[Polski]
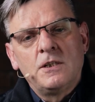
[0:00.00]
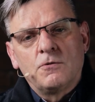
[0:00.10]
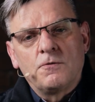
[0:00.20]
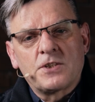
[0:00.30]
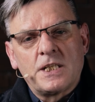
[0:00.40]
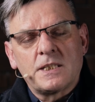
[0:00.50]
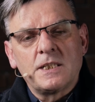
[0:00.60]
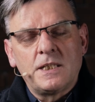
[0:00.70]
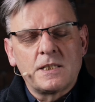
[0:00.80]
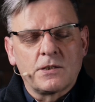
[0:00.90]

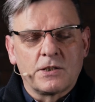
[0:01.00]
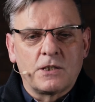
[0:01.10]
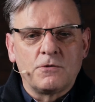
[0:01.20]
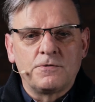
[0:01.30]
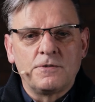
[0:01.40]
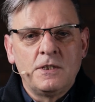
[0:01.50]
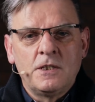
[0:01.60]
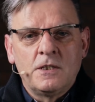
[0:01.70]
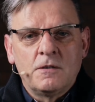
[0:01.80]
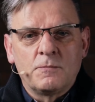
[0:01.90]
ówczesnych historyków,
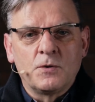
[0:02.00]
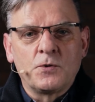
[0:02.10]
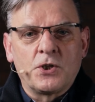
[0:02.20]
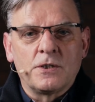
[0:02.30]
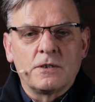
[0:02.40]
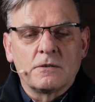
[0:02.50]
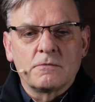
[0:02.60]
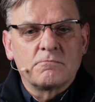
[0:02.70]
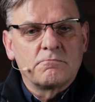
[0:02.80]
był to